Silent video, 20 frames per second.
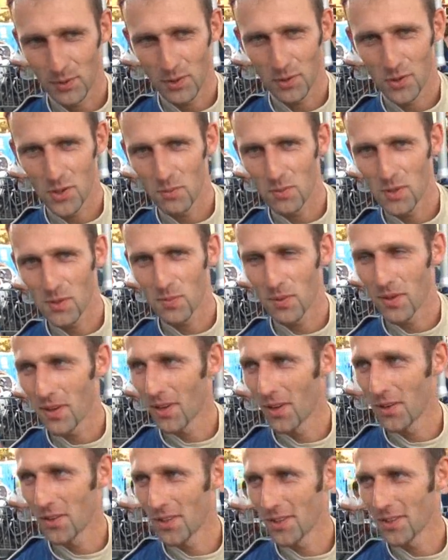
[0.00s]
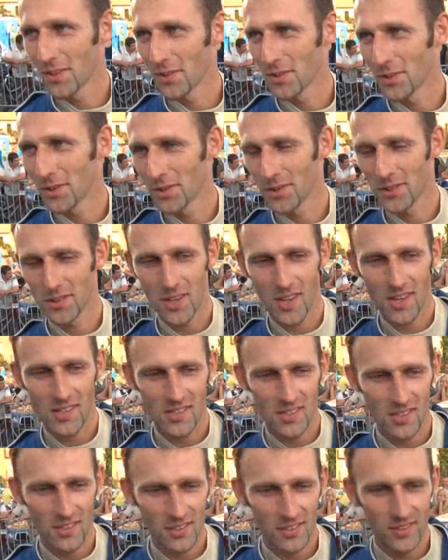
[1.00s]
podchodzimy spokojnie do, do, do,
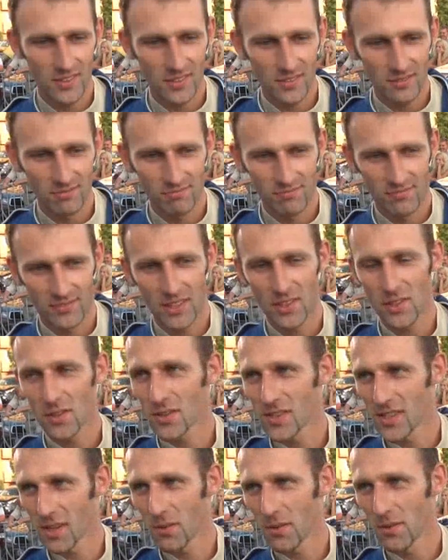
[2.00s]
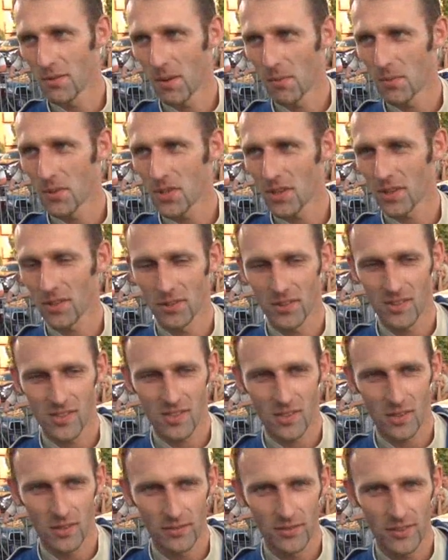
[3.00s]
jazdy. Ten rok cały ma być jako
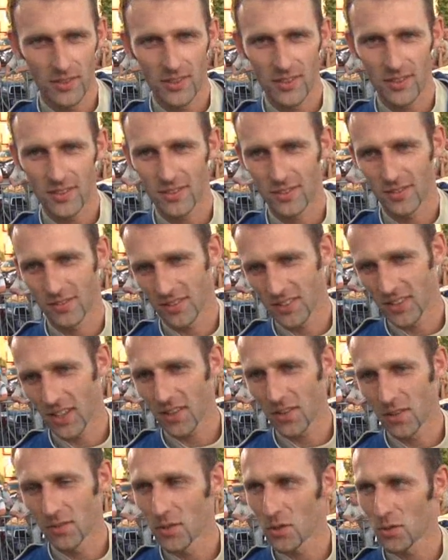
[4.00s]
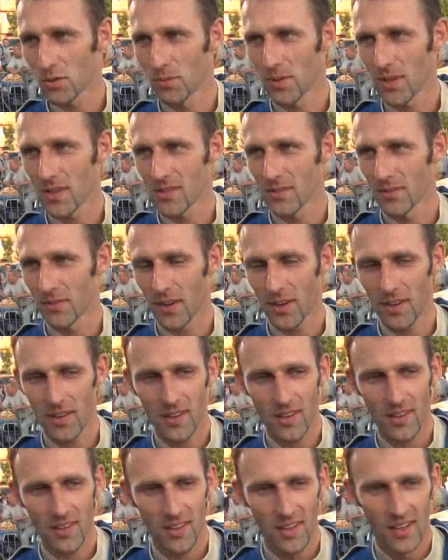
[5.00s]
testowy. Ostatnio wyszło bardzo
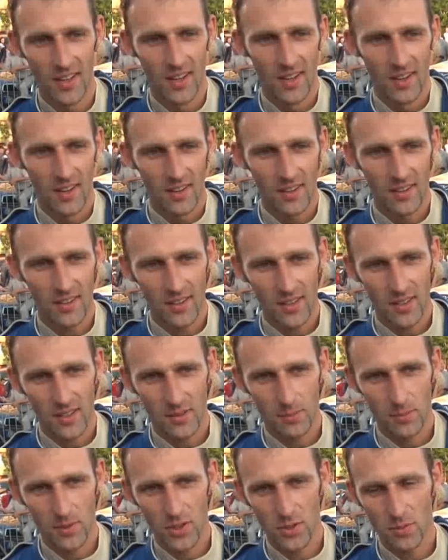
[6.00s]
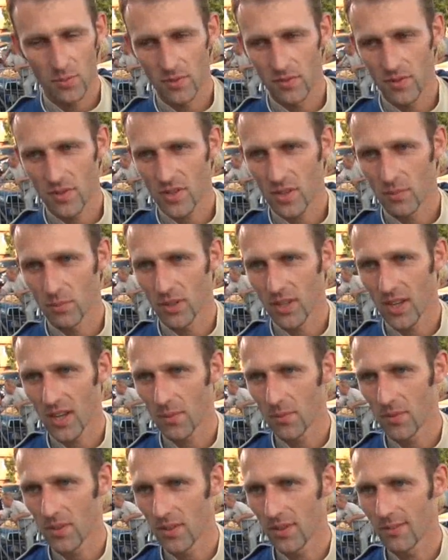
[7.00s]
fajnie. E, byliśmy również na
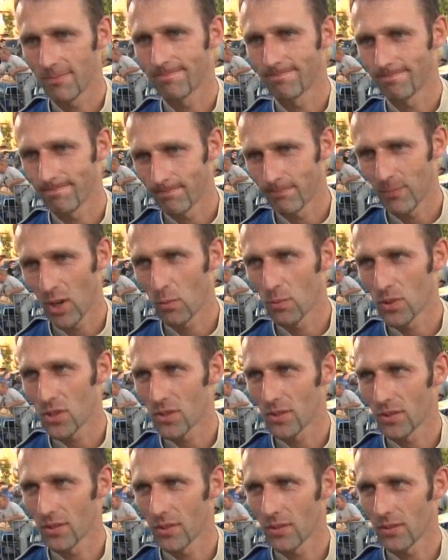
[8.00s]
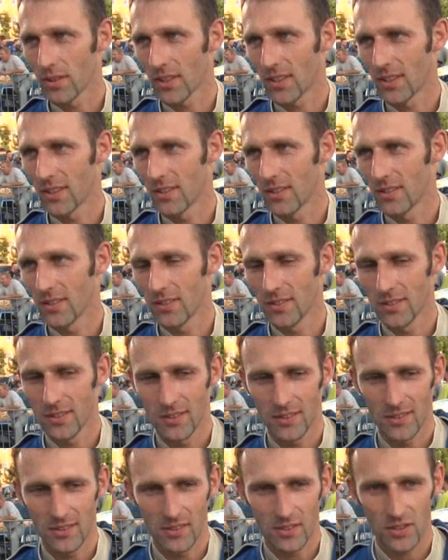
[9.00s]
Bohemii. Miał być to taki, e,
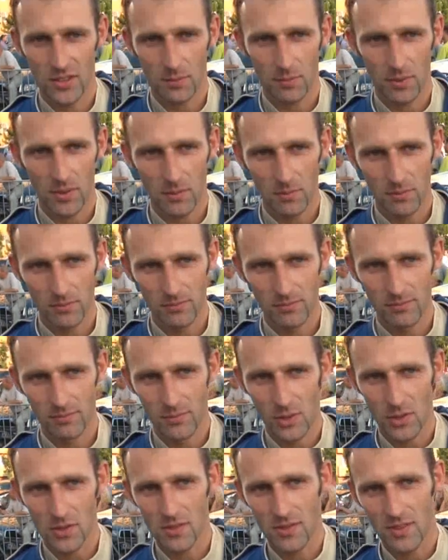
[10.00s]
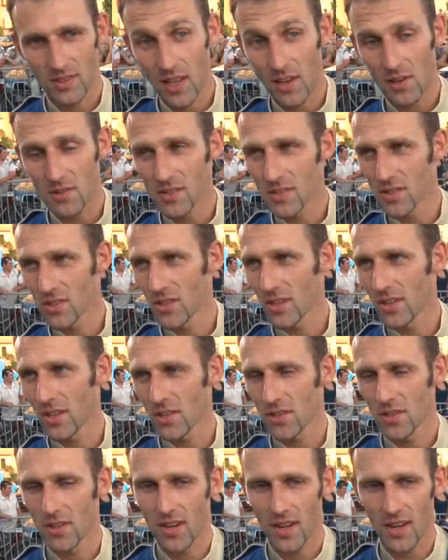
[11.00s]
że tak powiem, roz, dla
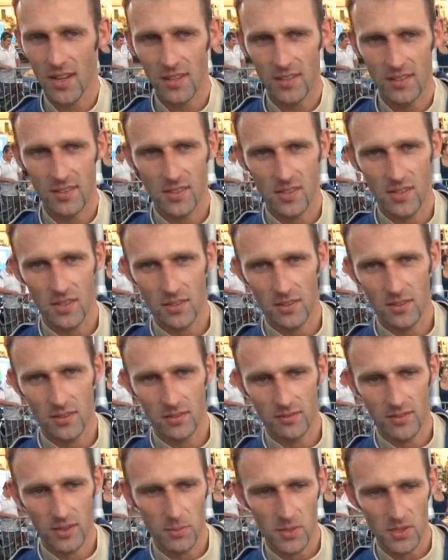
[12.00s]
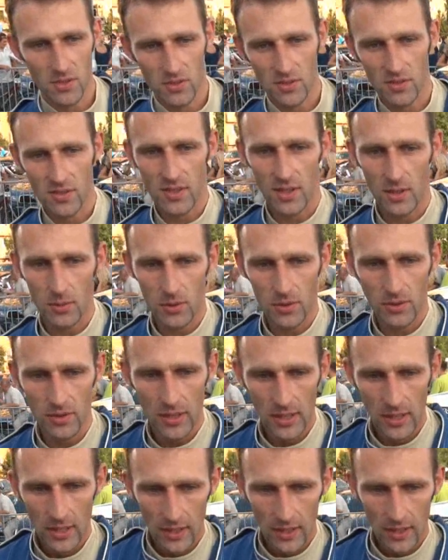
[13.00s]
rozjeżdżenia się rajd. Niestety wiemy, co się stało.